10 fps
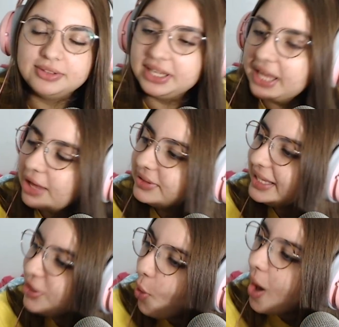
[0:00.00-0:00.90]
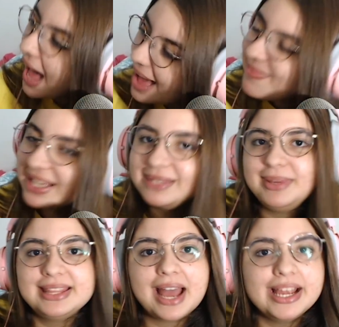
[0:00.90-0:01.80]
Eu tenho, que, eu tenho que honrar minhas
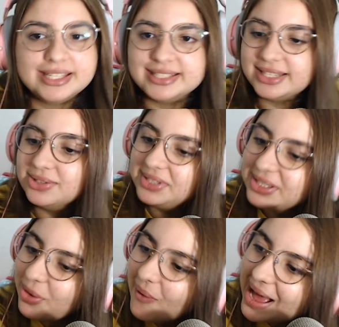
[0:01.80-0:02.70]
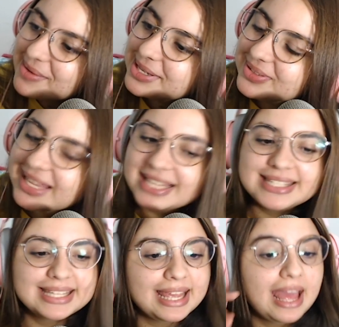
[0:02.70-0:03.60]
mitagens, entendeu? Eu tenho que honrar minhas
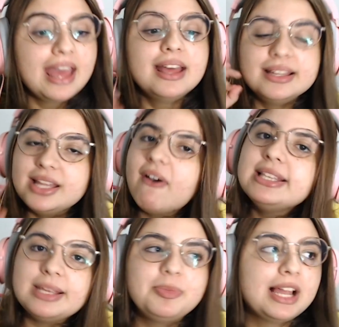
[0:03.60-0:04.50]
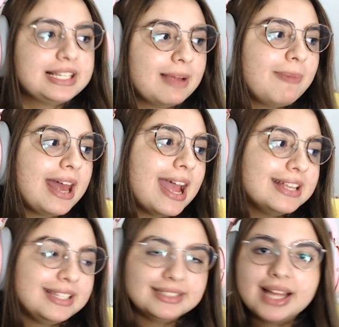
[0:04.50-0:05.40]
mitagens, porque não é sempre que elas
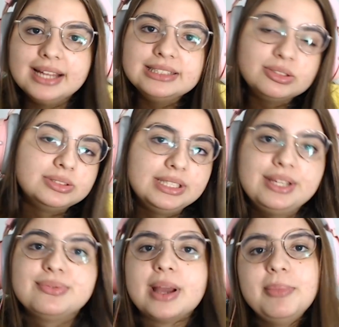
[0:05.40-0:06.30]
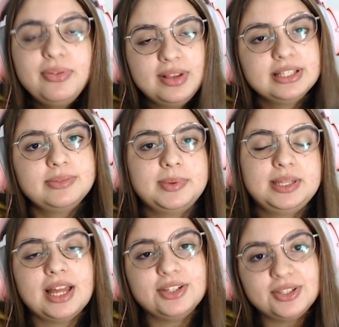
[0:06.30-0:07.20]
aparecem, tá? Então eu tenho que ficar muito feliz com as minhas
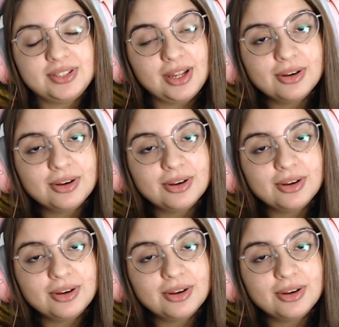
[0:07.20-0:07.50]
mitagens.